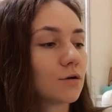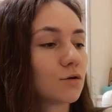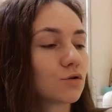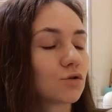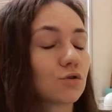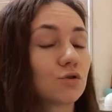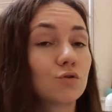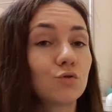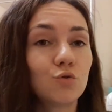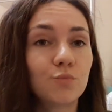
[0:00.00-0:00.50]

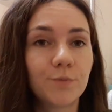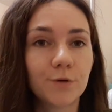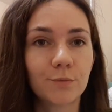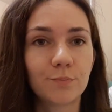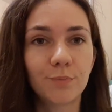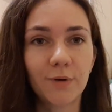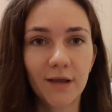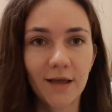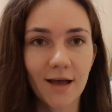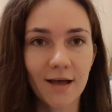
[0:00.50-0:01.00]
Супер
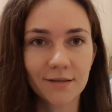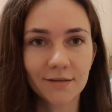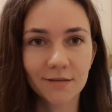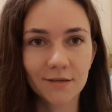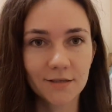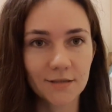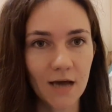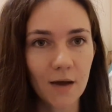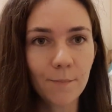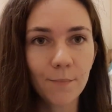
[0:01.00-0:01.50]
приятный
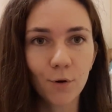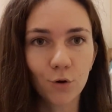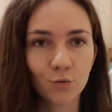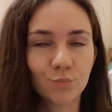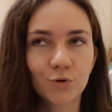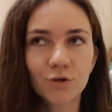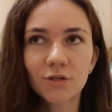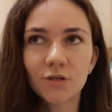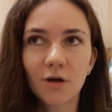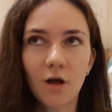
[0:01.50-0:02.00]
запах, он
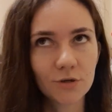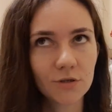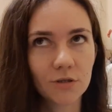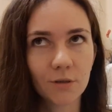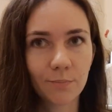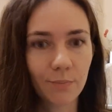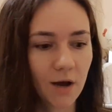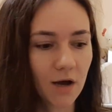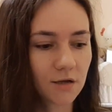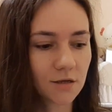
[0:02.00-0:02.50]
просто-просто
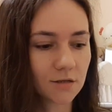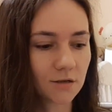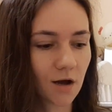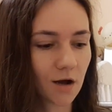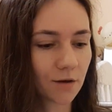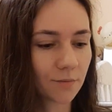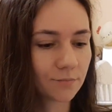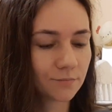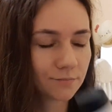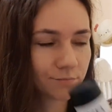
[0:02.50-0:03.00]
пахнет
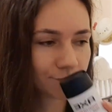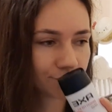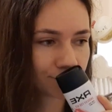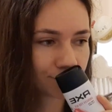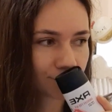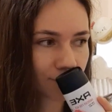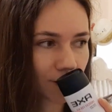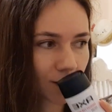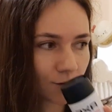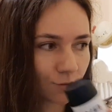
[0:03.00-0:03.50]
как
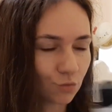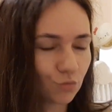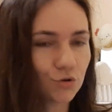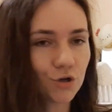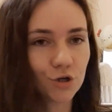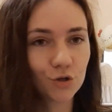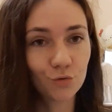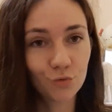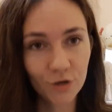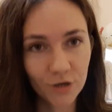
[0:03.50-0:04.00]
ну,
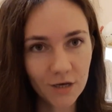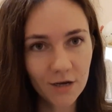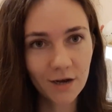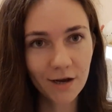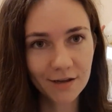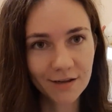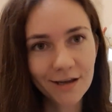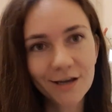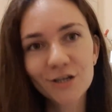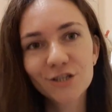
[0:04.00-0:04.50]
не духи,
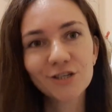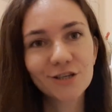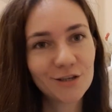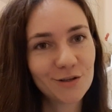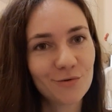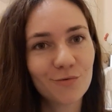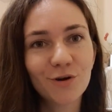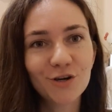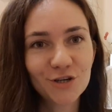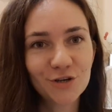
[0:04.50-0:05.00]
конечно,
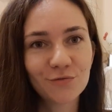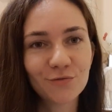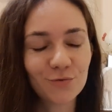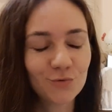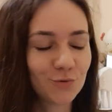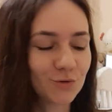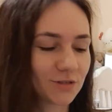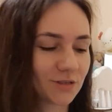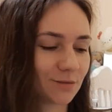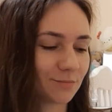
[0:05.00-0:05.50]
но очень
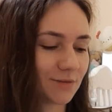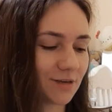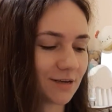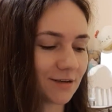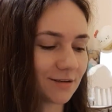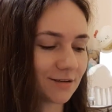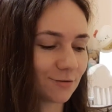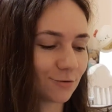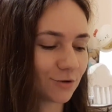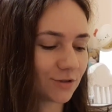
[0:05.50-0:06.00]
вкусно,
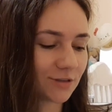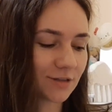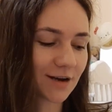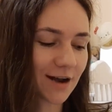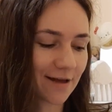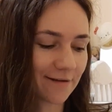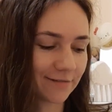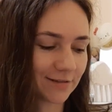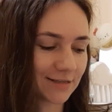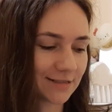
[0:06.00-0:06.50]
мне он
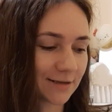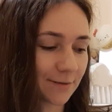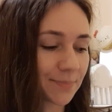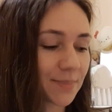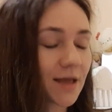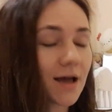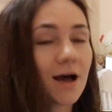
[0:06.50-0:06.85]
нравился.